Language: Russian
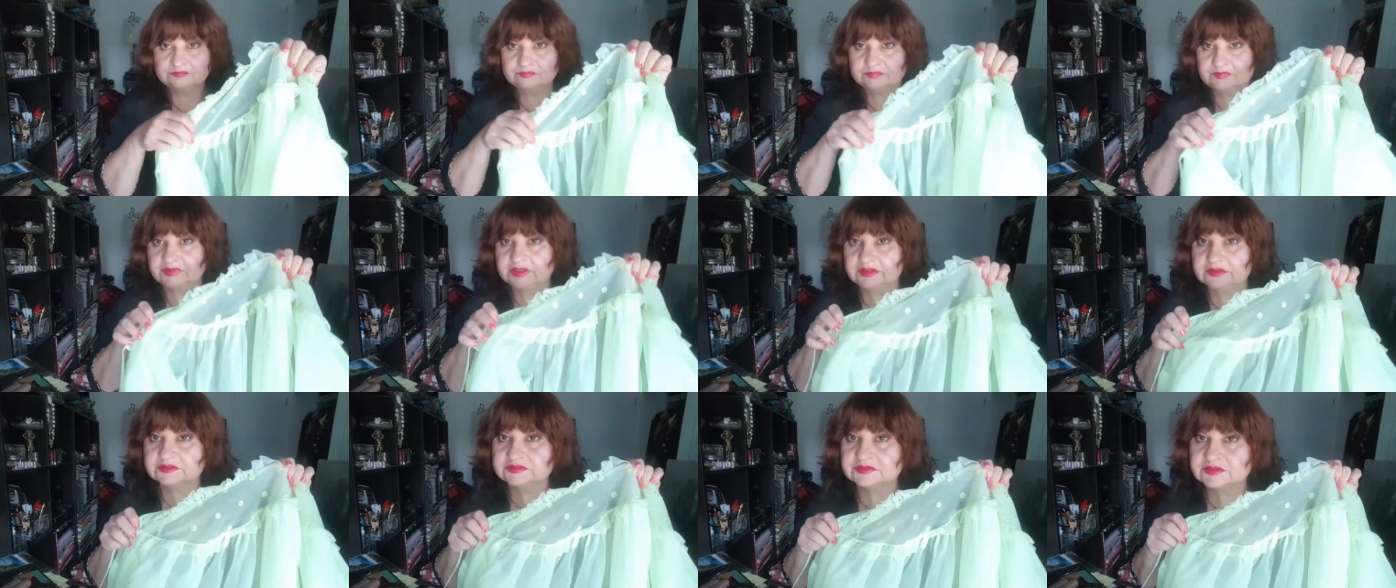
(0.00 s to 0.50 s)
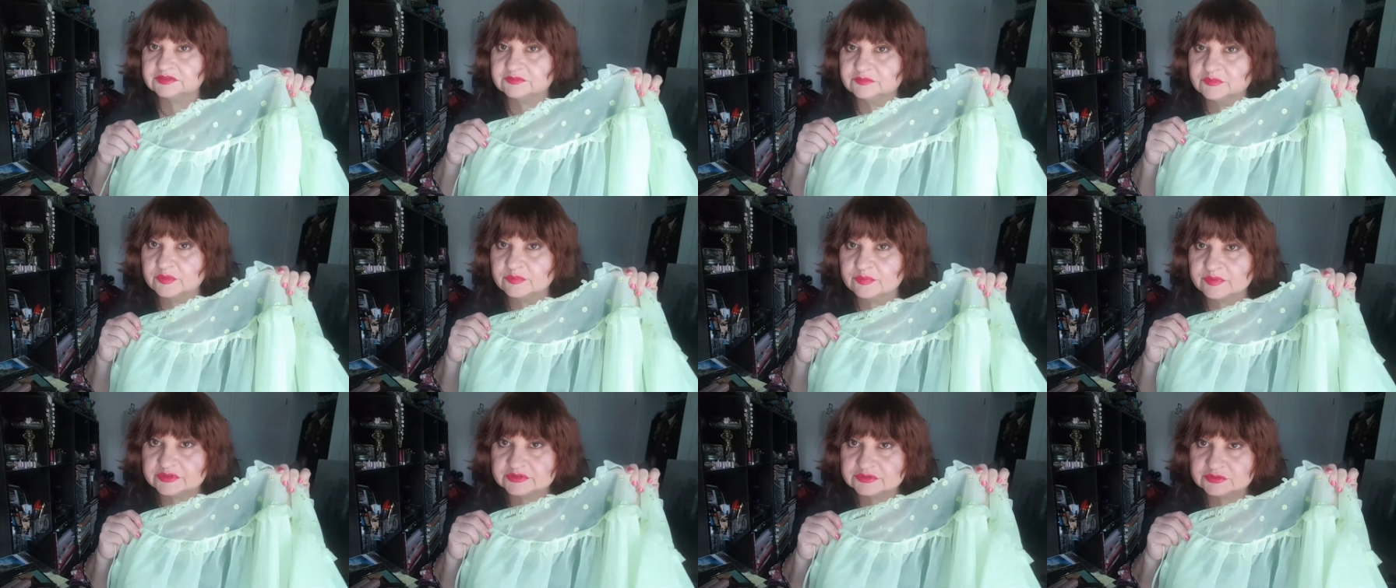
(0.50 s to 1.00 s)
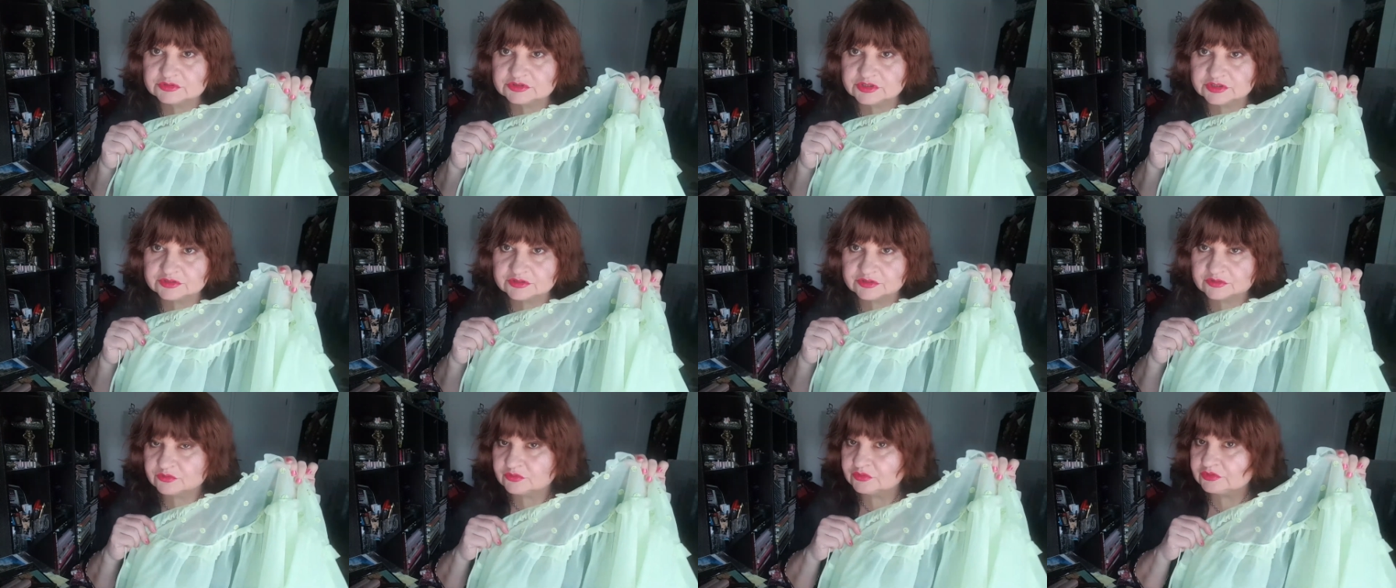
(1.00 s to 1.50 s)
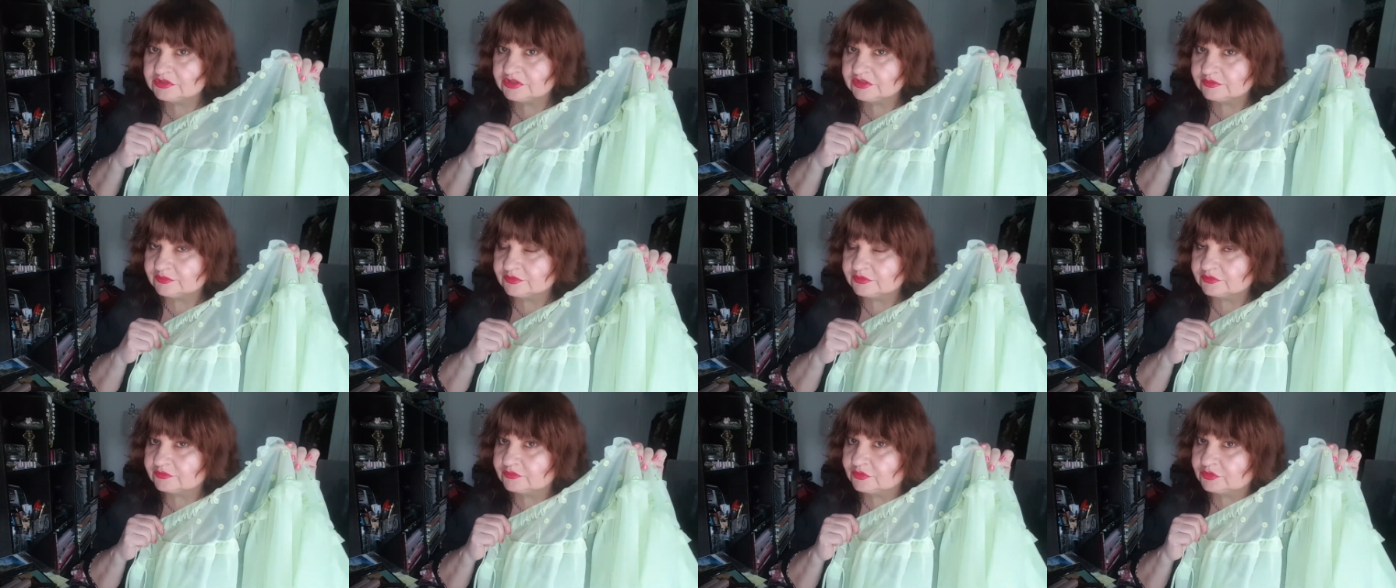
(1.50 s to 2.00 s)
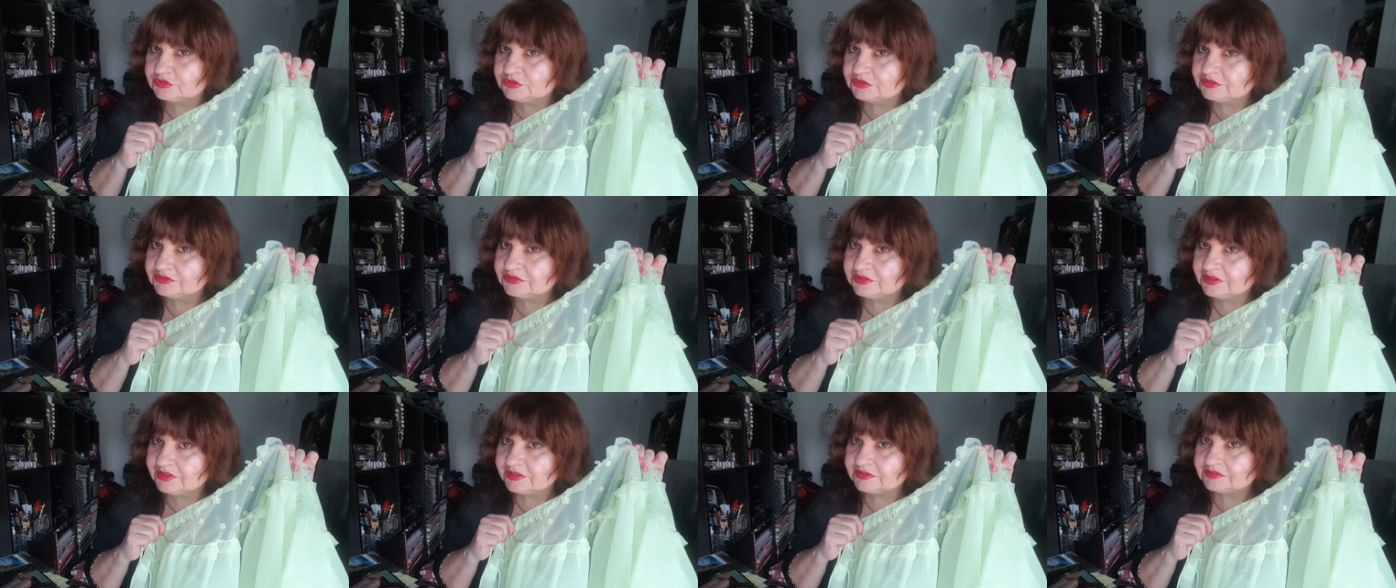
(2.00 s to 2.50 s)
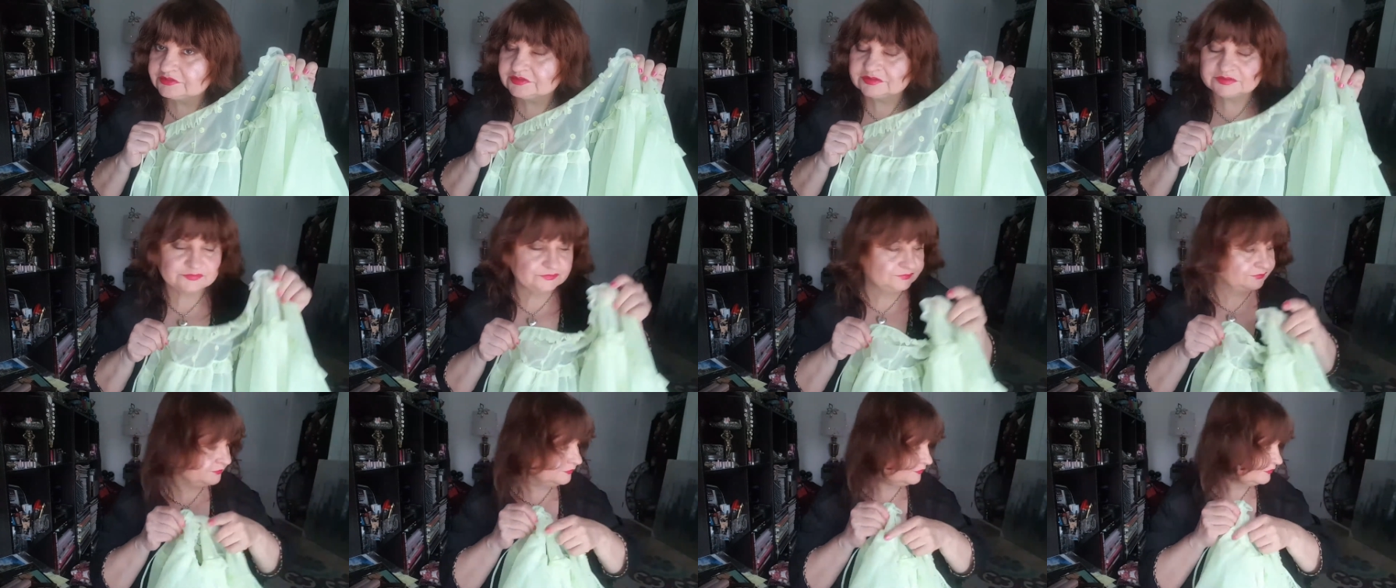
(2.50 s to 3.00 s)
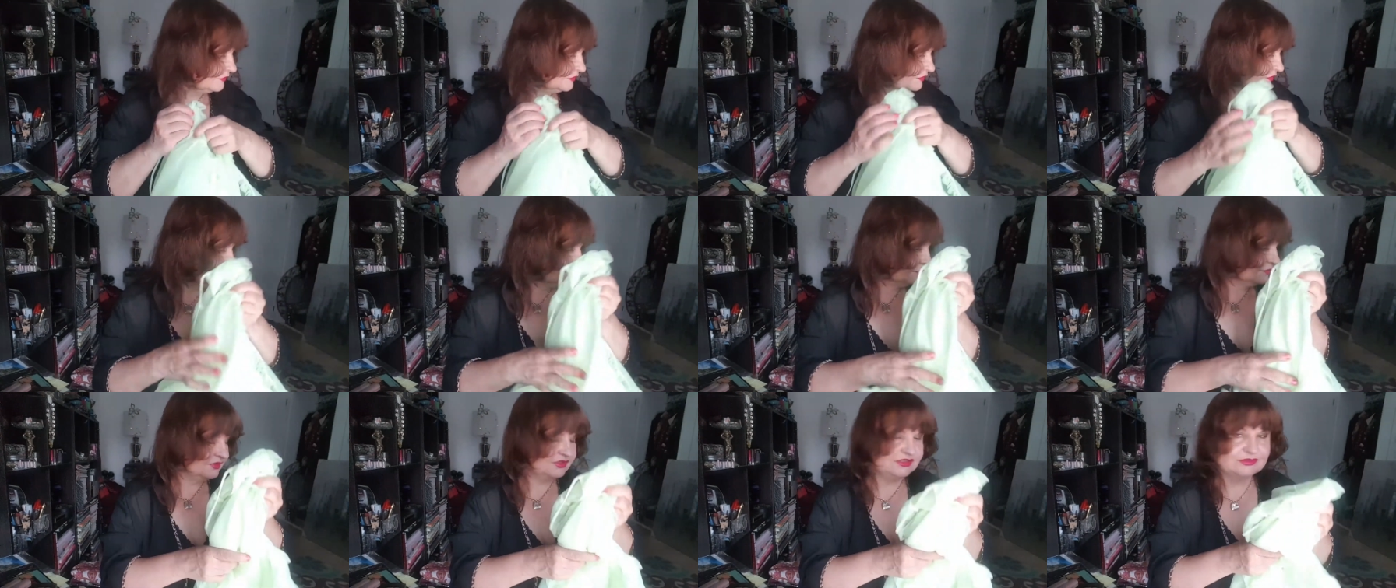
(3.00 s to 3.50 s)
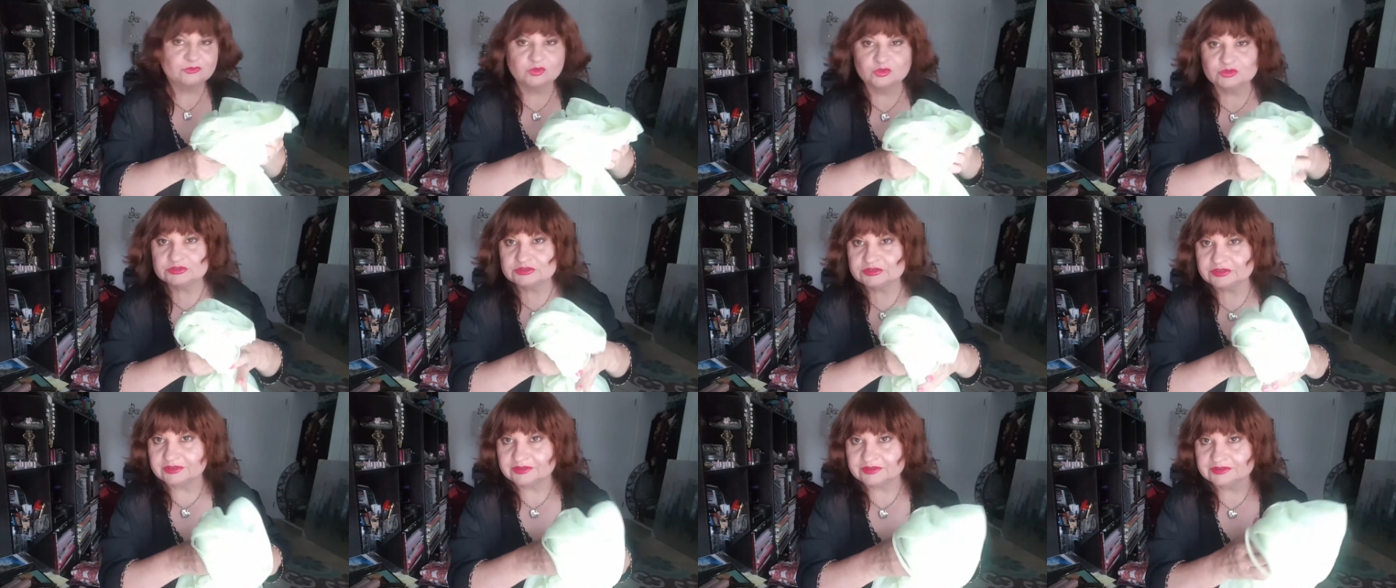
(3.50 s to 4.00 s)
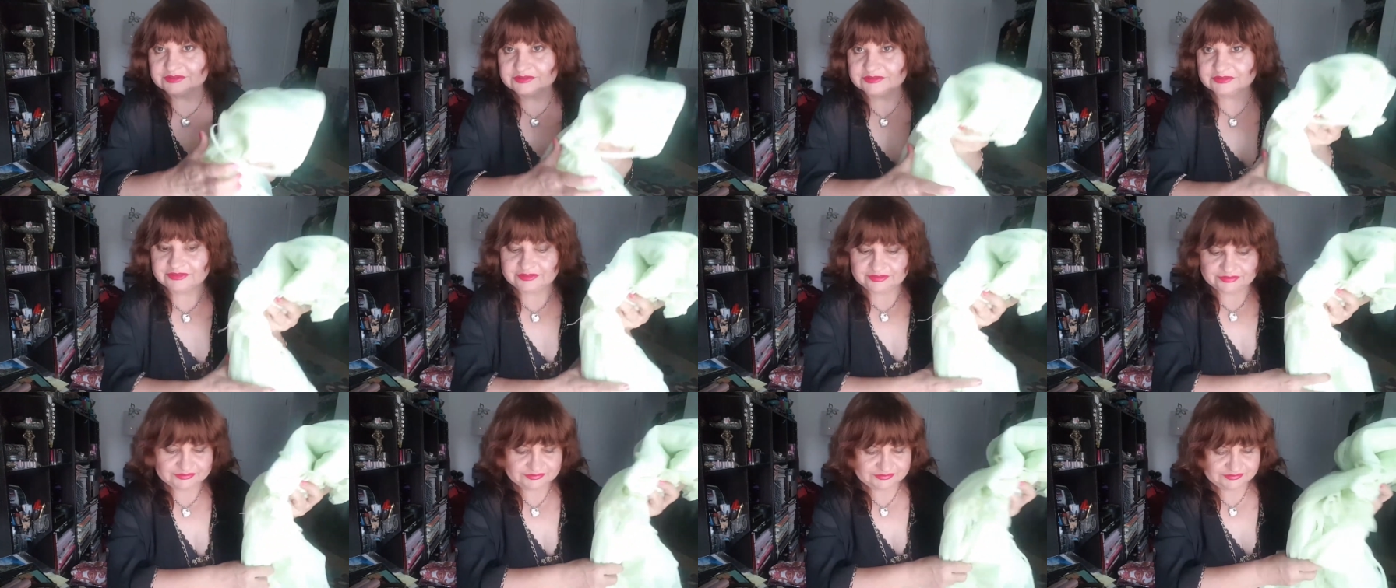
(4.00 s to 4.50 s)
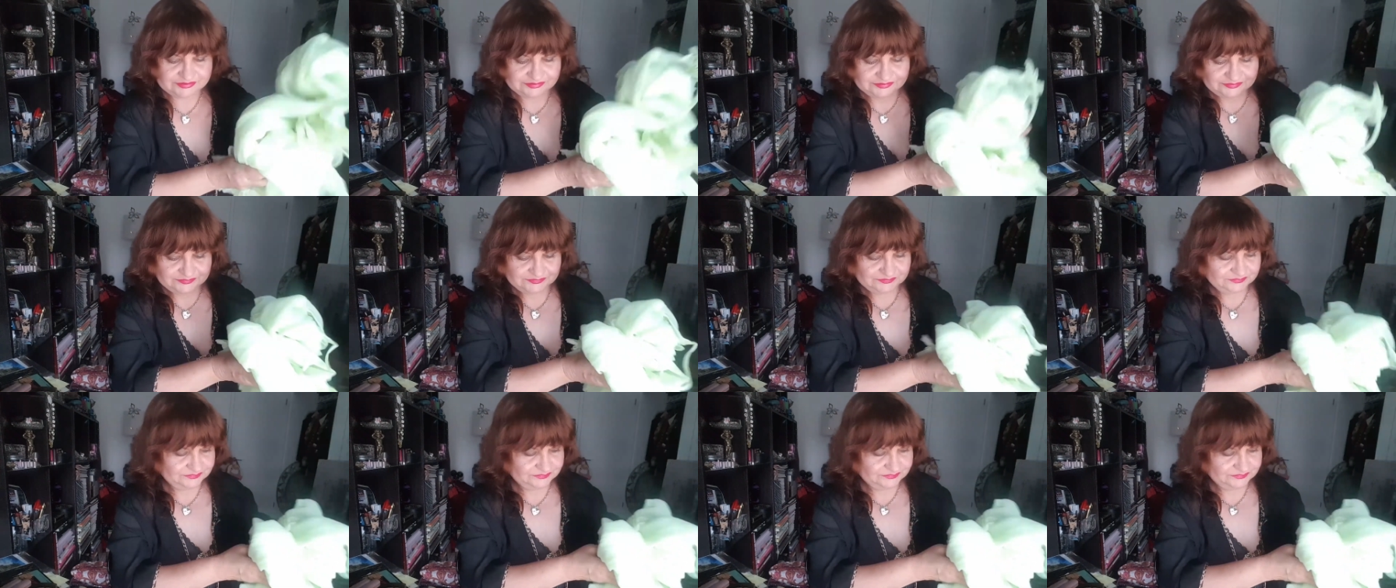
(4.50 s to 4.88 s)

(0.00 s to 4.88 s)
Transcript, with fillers: Надо, кстати, мне поизучать эту тему. Очень интересно. Самой стало интересно.